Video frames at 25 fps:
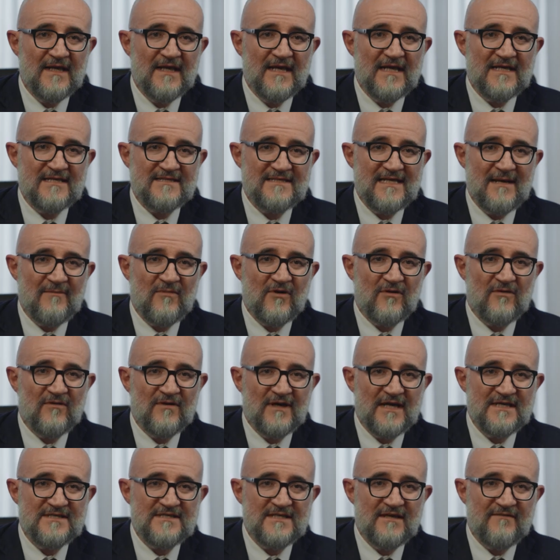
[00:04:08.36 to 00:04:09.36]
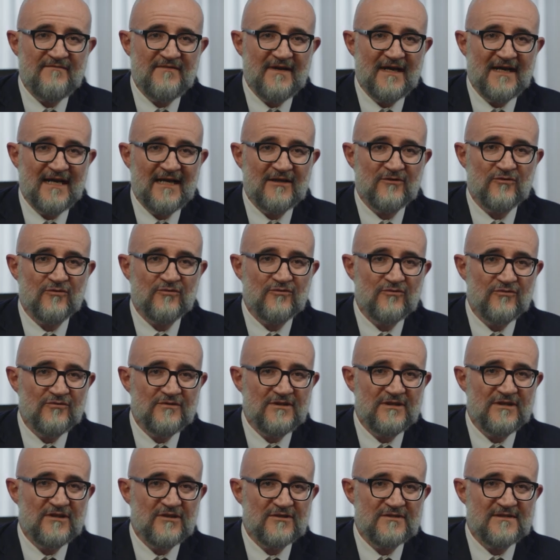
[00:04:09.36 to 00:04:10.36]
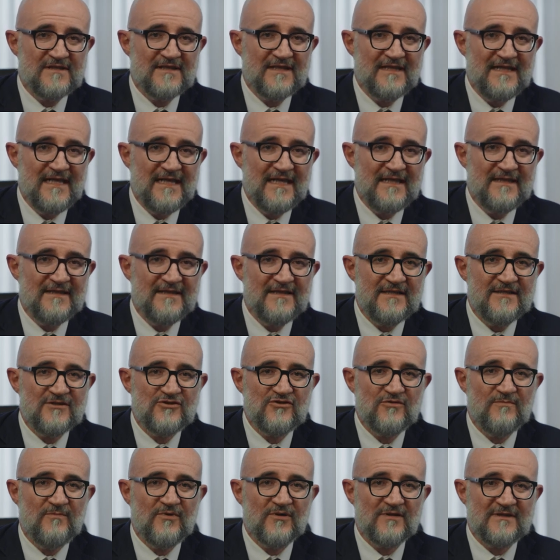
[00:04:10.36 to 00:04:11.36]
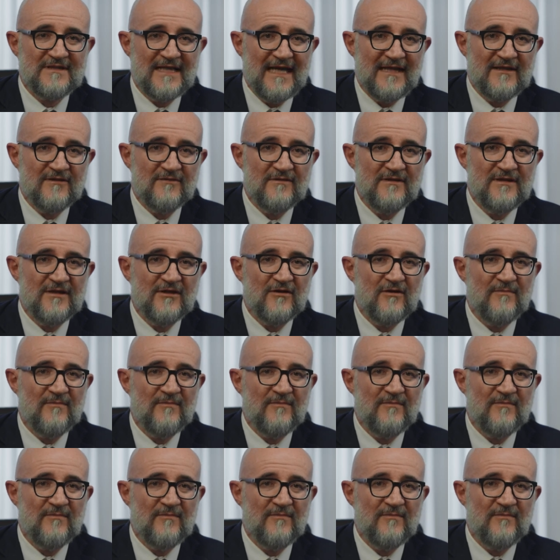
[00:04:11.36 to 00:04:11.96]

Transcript: e stiamo con essi affiancando tutti i nostri clienti supportandoli